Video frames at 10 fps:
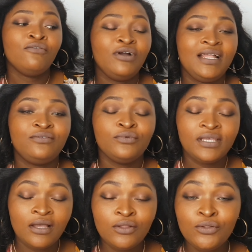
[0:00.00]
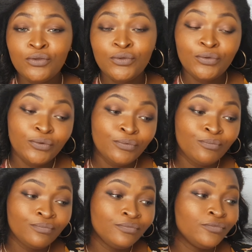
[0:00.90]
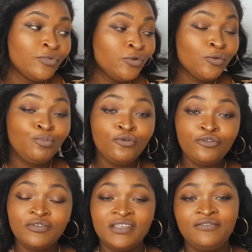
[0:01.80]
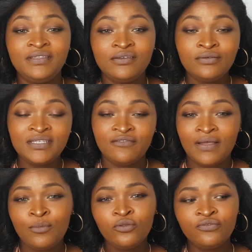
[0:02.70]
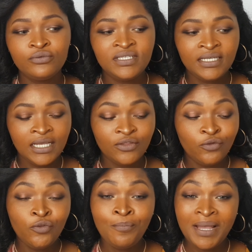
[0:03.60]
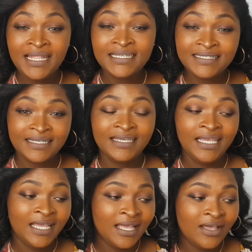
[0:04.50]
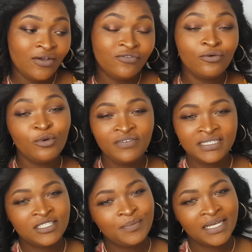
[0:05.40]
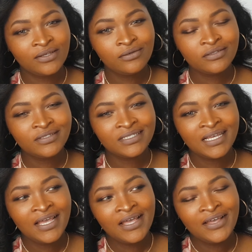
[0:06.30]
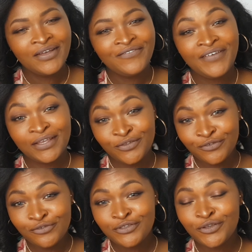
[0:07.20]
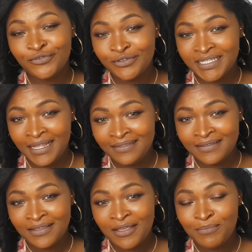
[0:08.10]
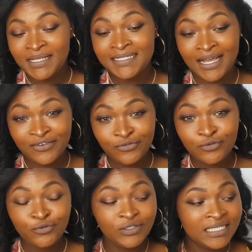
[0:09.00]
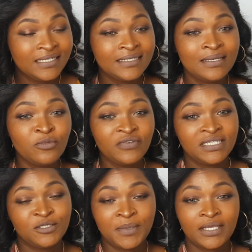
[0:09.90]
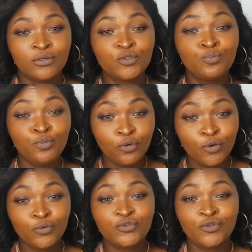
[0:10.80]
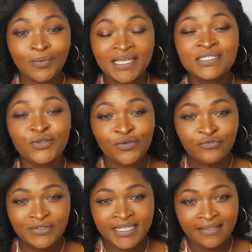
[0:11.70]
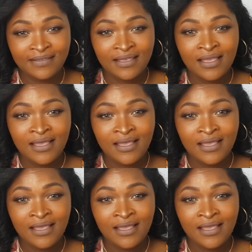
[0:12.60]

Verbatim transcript: Voilà, donc le, le but de cette vidéo, c'est vraiment de vous dire de ne pas laisser vos mauvaises expériences faire de vous ce que vous êtes, mais c'est à vous d'utiliser ces mauvaises expériences pour construire ce que vous êtes.